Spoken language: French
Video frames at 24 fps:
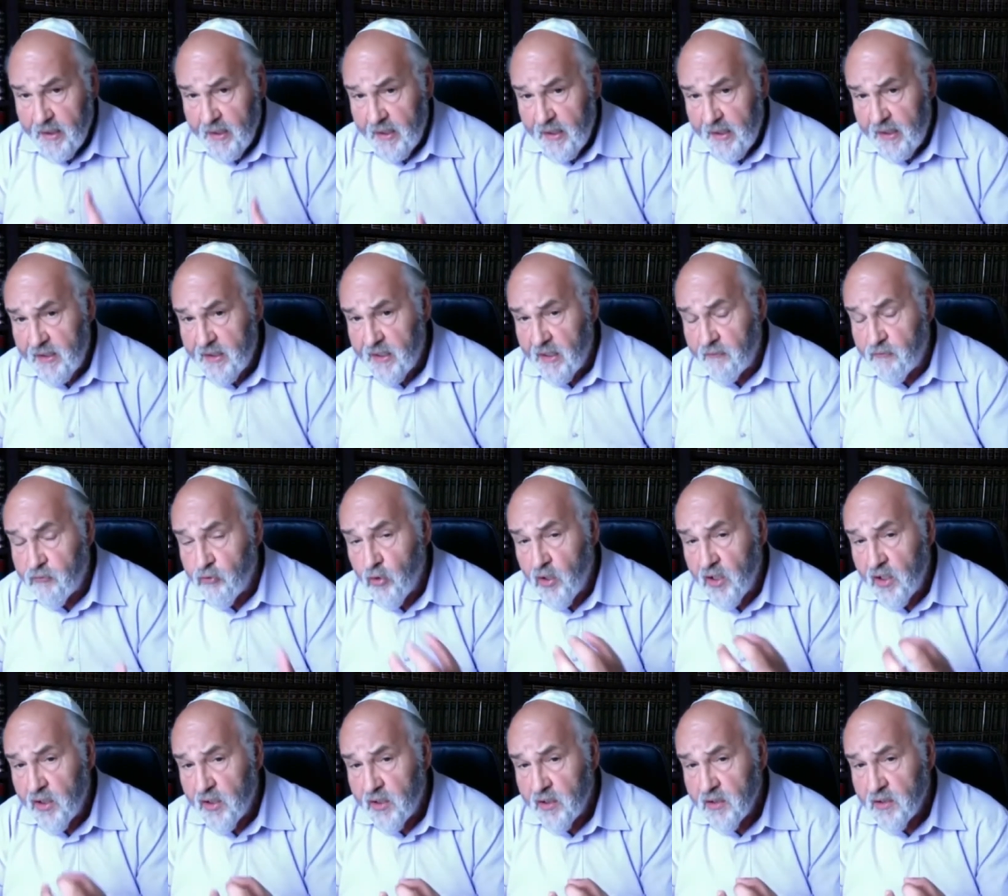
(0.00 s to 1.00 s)
et
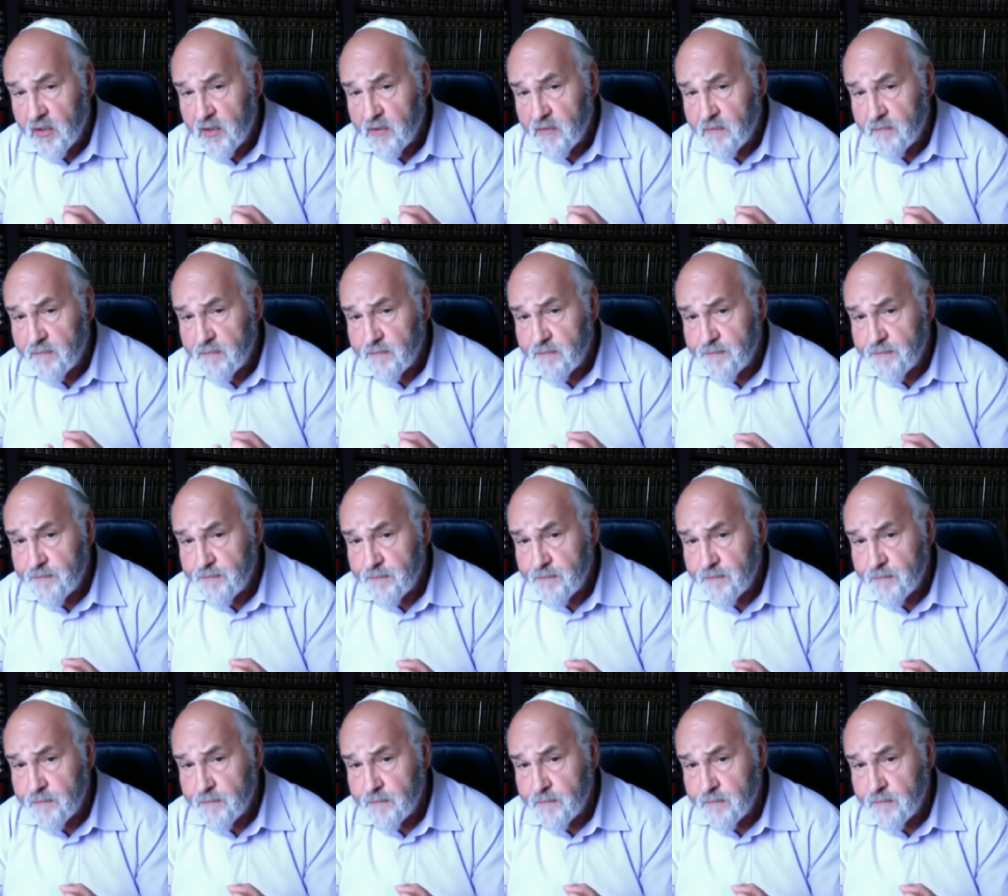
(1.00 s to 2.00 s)
d'avoir
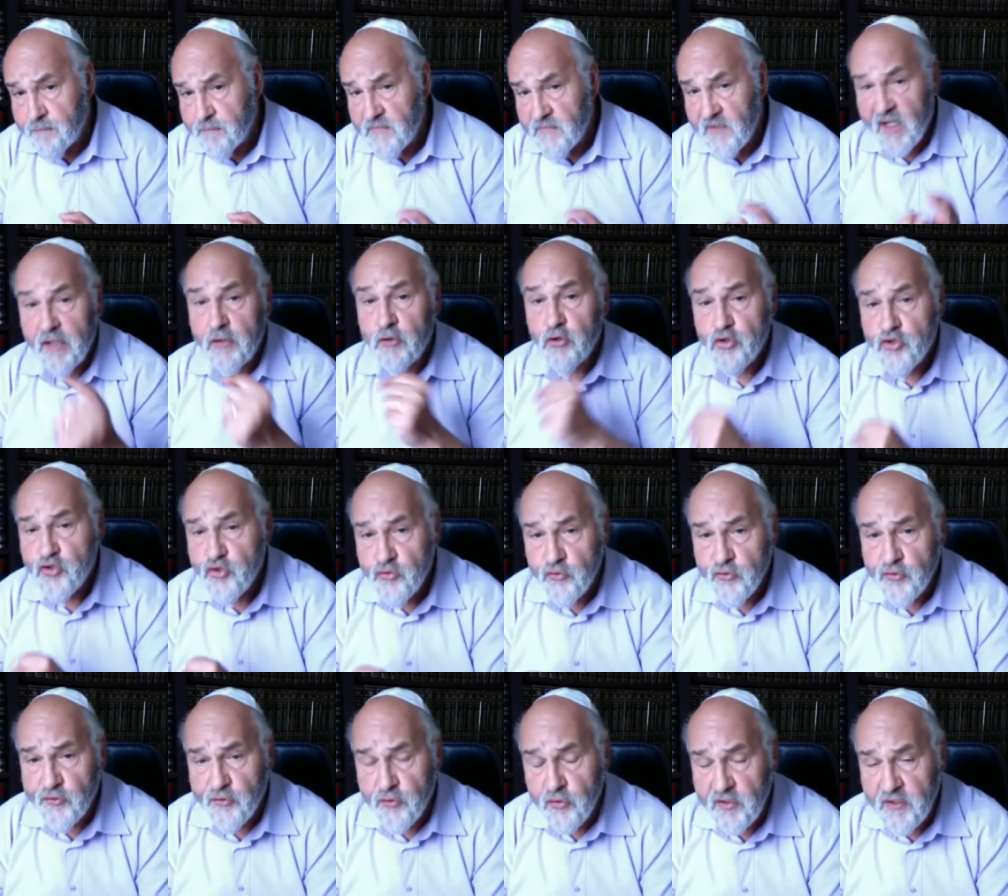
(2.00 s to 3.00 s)
quelque
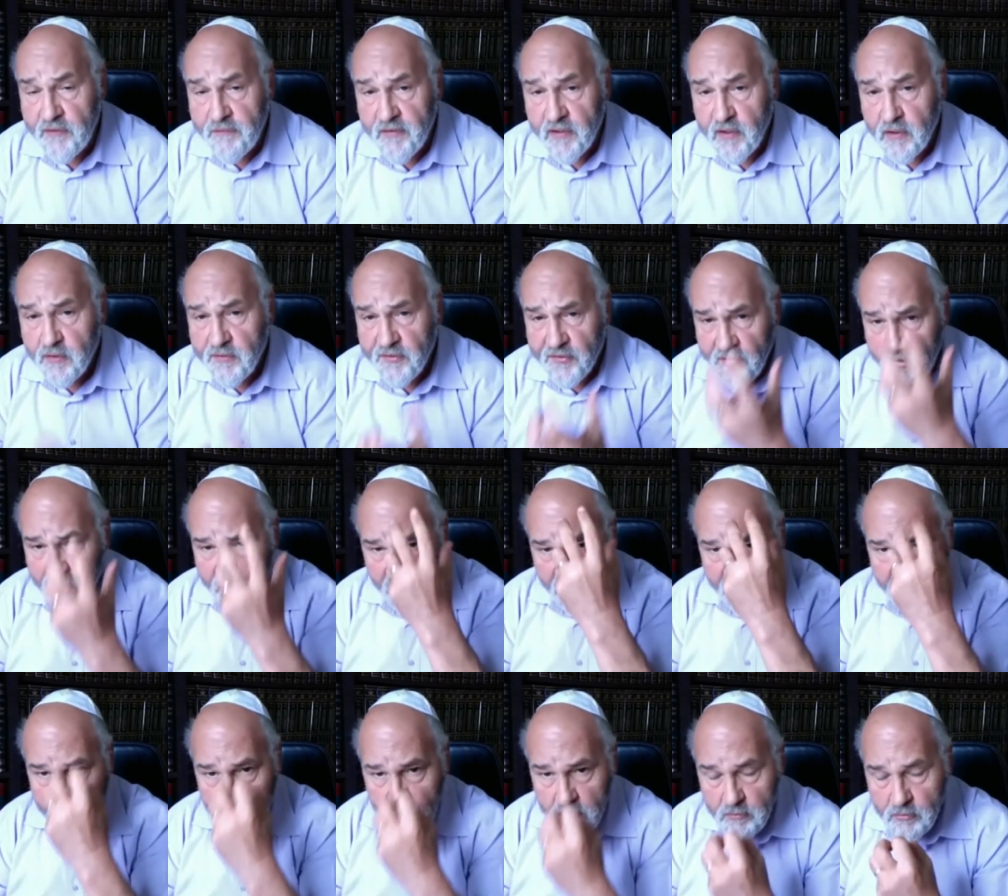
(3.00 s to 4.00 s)
chose de différent,
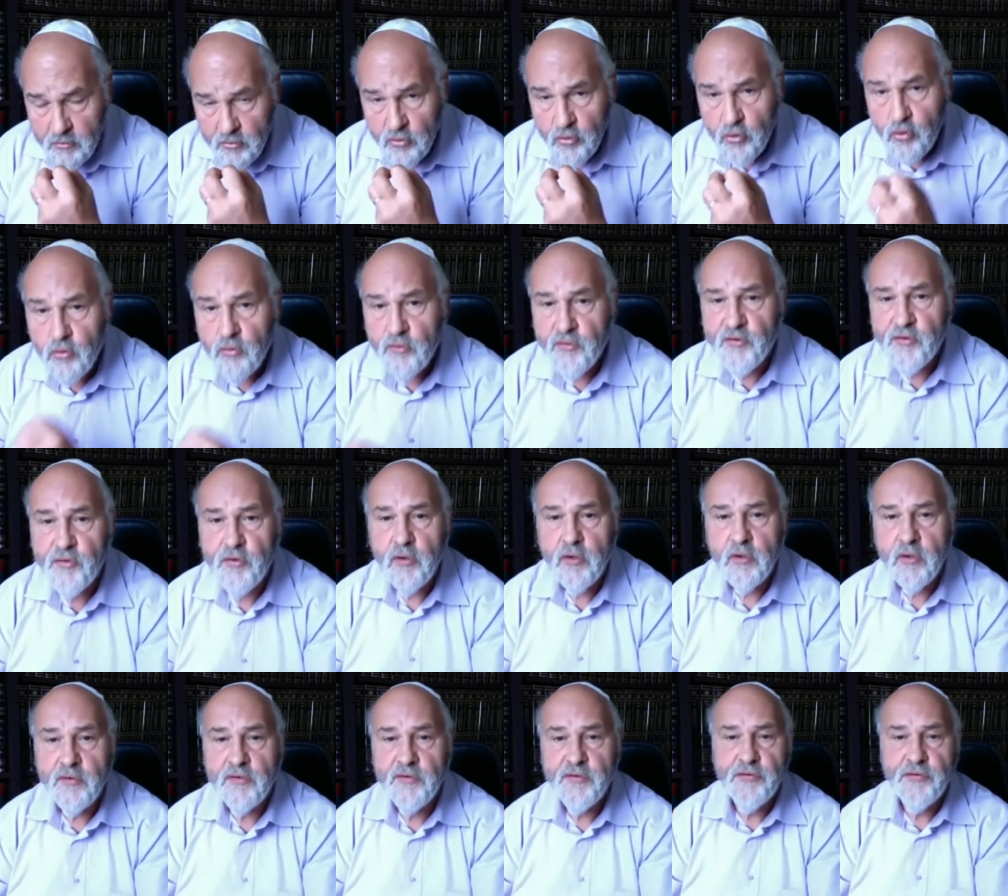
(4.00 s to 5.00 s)
c'est-à-dire une
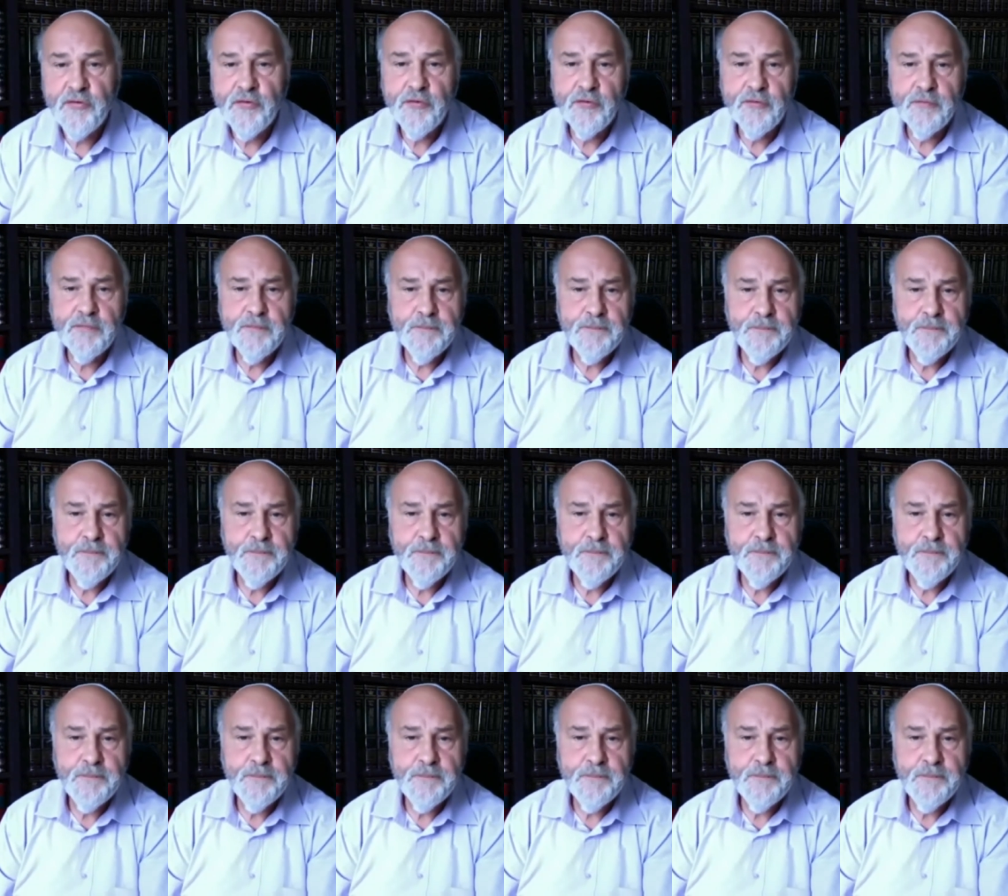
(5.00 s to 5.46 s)
conscience.